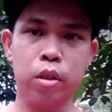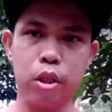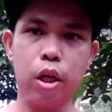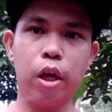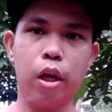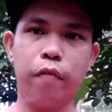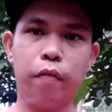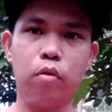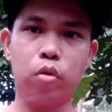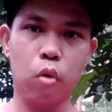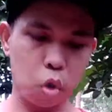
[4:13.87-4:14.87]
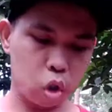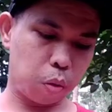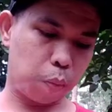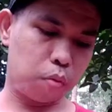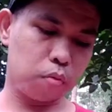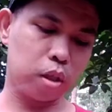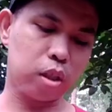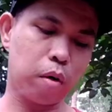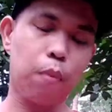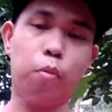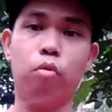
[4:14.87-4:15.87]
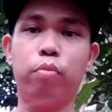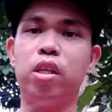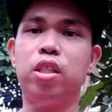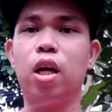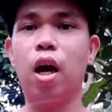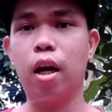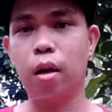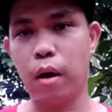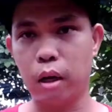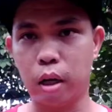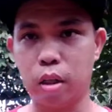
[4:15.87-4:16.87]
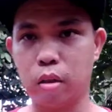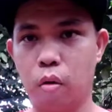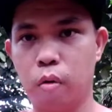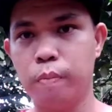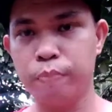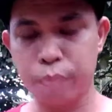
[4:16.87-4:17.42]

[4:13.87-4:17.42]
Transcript: JF Motors papunta sa mga probinsyang nabanggit ko